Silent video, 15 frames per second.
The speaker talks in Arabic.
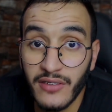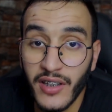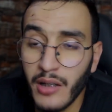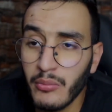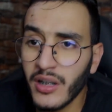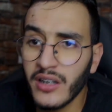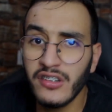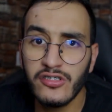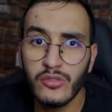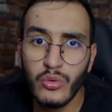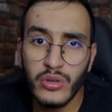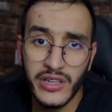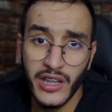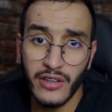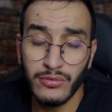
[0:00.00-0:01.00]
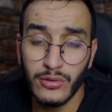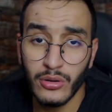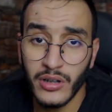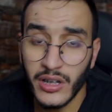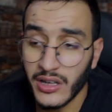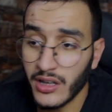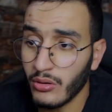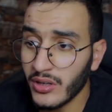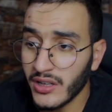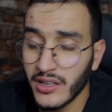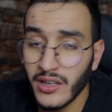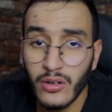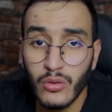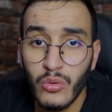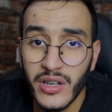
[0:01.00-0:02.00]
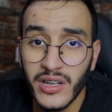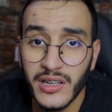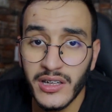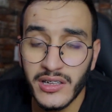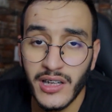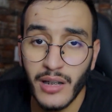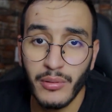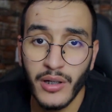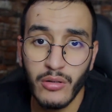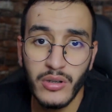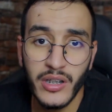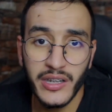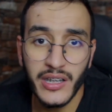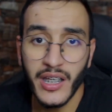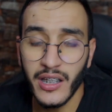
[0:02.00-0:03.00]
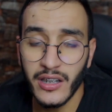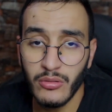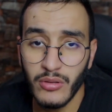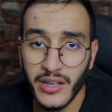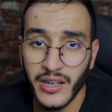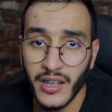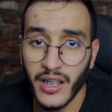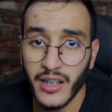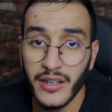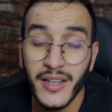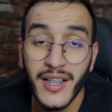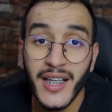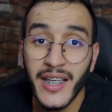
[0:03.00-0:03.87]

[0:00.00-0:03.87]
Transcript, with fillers: فيه انا ما نقدرش نقول لك دير فلوغات او نقدر نقول لك دير الطبخه ولا دير هذه ولا دير هذه